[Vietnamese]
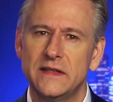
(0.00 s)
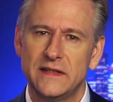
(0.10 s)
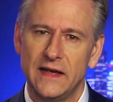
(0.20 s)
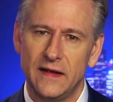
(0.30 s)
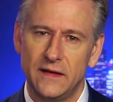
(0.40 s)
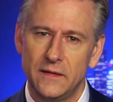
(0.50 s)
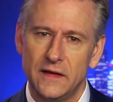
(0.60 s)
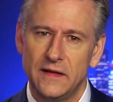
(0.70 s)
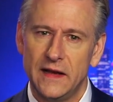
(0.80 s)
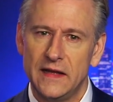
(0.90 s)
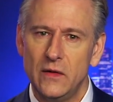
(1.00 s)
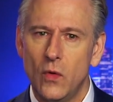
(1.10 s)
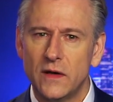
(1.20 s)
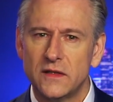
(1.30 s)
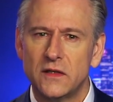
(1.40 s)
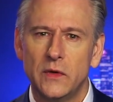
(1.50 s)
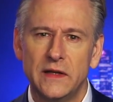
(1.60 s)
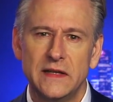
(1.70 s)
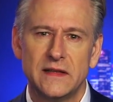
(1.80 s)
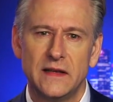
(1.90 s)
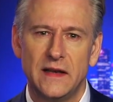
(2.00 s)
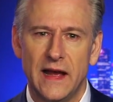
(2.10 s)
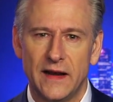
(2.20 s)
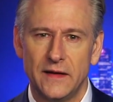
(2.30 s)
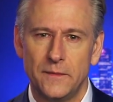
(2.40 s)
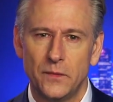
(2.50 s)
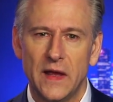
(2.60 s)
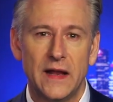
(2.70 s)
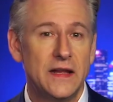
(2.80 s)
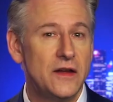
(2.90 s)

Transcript: anh ấy muốn công bố dữ liệu tại một phiên điều trần ở